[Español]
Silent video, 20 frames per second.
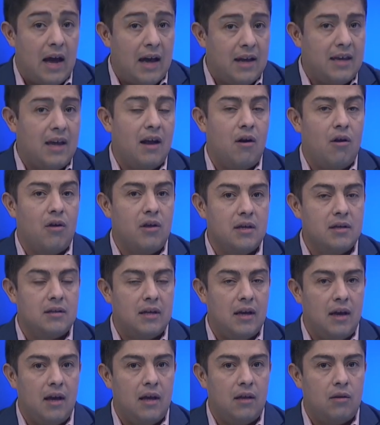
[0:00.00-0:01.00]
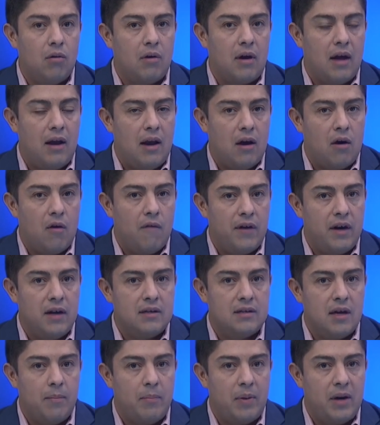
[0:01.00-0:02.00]
Ayer lo dice Tuca en la
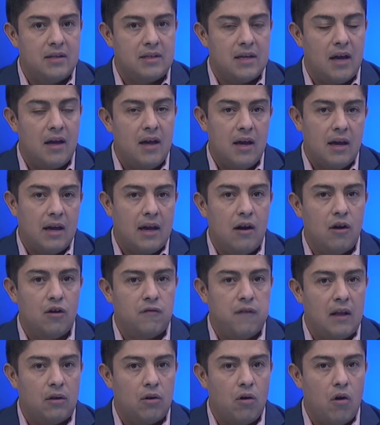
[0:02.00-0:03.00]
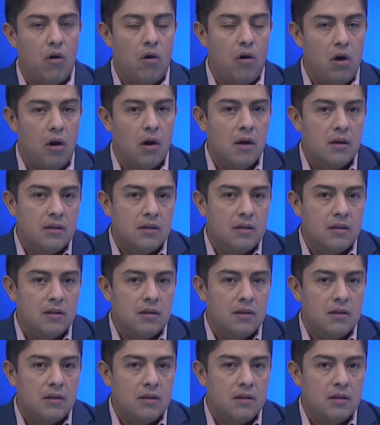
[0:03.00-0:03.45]
conferencia de prensa, que nos faltó gol.